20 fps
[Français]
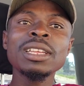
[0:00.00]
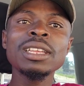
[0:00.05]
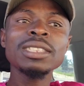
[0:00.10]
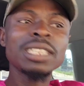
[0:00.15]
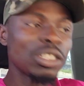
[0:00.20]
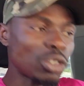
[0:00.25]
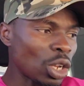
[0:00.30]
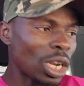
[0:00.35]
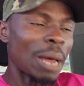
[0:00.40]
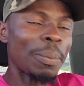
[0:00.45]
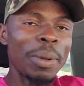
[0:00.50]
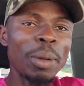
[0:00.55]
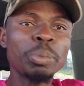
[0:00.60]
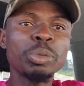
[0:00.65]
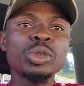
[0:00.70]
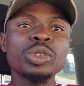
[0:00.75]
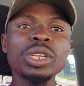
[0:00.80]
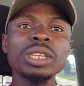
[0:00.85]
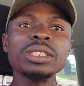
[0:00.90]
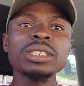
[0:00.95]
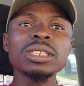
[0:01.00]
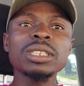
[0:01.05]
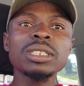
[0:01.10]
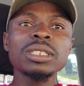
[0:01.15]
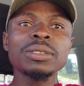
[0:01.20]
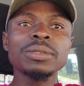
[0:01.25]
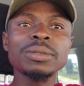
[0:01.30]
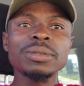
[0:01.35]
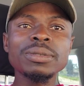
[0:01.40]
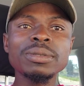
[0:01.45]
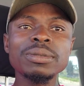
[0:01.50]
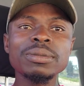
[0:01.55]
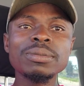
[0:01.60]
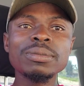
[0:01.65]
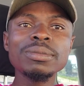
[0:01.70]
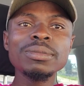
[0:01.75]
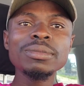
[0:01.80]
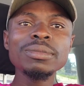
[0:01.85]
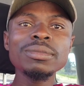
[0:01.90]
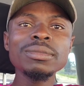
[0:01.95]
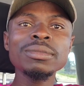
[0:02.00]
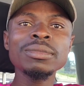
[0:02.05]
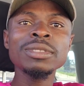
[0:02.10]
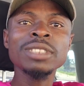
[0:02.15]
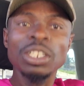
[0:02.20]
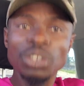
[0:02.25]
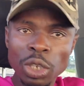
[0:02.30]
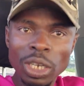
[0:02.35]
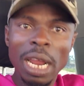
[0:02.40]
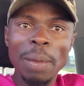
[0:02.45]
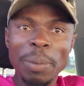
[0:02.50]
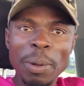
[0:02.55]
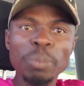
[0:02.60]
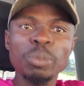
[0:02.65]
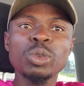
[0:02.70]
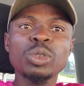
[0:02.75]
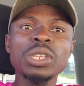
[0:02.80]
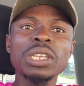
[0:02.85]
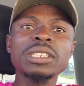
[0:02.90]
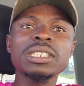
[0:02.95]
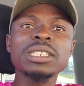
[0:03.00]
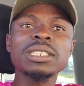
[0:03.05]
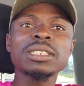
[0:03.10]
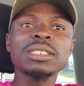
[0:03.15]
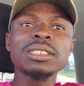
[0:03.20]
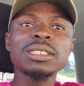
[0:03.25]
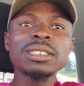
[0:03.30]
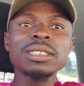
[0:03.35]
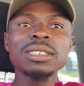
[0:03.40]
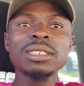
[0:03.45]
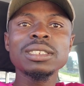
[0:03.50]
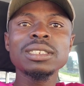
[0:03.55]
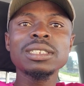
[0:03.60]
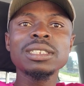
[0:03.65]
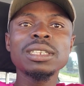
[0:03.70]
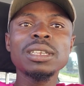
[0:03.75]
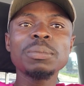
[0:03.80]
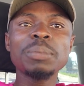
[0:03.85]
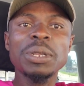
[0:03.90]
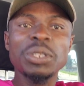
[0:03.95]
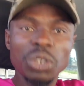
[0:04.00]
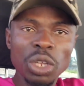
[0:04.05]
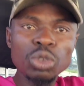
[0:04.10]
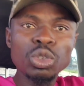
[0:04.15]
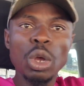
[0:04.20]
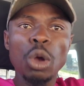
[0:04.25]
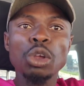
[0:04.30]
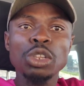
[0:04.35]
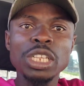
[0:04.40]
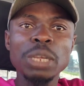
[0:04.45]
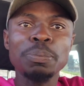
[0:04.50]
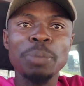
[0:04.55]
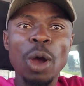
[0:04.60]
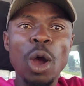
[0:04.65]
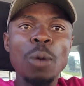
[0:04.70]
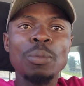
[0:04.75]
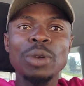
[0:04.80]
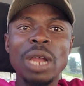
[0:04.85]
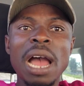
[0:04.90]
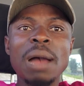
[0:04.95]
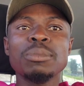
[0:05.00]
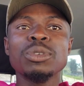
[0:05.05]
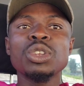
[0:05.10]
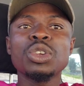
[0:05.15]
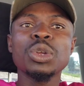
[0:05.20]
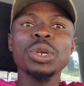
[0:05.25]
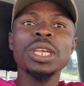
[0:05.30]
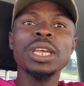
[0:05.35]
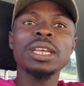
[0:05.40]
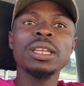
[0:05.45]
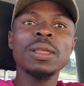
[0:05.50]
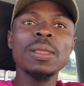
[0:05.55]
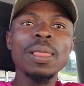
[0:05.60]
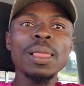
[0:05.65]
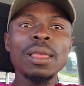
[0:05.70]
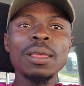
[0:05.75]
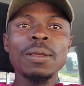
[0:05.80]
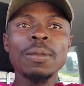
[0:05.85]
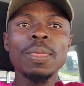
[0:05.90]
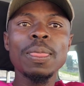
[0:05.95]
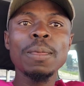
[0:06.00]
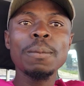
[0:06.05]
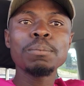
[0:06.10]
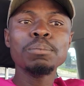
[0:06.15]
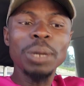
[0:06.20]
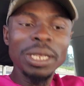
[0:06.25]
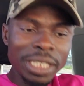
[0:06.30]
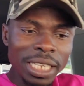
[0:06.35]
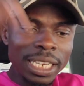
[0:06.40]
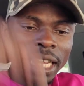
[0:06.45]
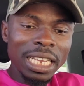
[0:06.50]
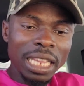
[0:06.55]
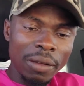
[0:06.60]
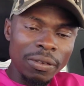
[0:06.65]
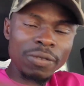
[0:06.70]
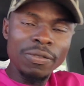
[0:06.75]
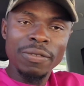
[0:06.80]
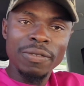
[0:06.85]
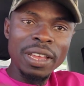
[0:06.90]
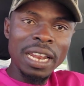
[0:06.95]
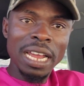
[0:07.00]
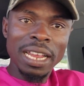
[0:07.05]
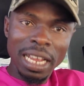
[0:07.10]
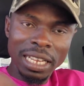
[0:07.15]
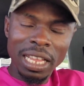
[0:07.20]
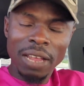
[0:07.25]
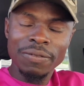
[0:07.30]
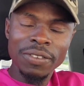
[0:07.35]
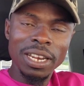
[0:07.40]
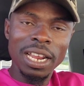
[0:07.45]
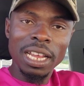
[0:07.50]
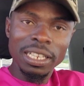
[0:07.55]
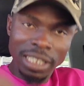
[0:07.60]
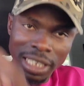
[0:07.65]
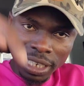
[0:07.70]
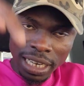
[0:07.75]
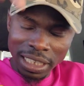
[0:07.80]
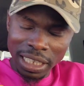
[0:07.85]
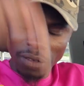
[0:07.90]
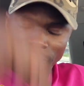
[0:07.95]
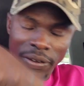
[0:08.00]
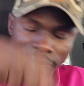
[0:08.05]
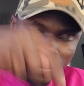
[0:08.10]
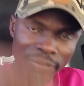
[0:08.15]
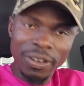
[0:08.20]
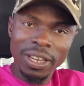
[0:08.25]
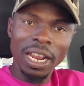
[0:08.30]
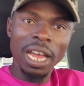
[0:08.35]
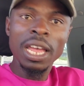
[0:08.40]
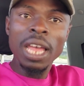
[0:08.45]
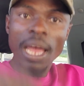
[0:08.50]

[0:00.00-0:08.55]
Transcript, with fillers: C'est ça qu'on appelle puissance C'est ça qu'on appelle puissance. Parce que tu as aussi homme, arme nucléaire. Mais si Katavi vivait là, là, si vivait là,